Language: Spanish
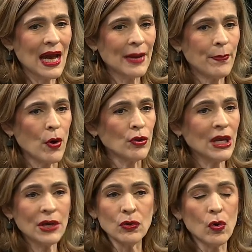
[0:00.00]

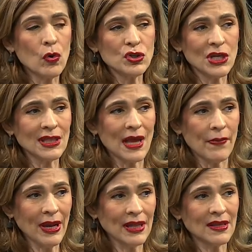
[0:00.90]
poner no un
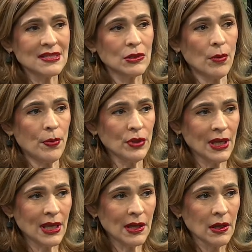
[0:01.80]
80-20, sino
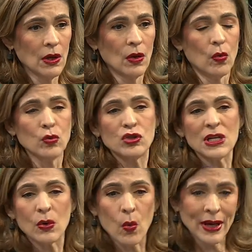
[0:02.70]
poner un
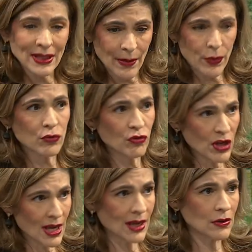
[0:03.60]

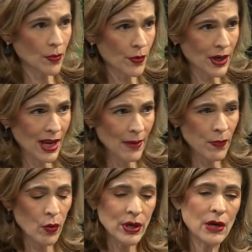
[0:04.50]
50%, por
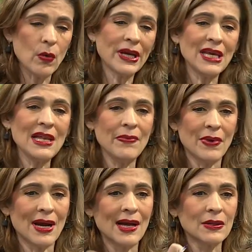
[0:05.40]
ejemplo, irlo
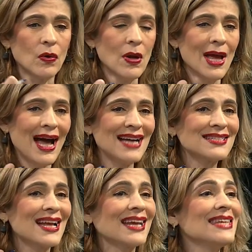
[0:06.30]
equilibrando
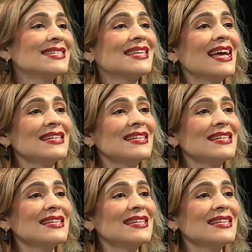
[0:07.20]
hasta quizás